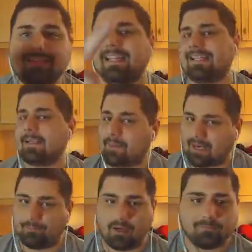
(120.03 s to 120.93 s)
la terza
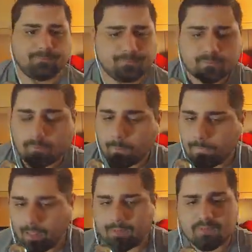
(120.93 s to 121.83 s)
parabola.
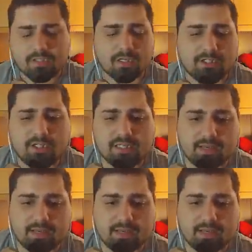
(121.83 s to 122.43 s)
Visto che ci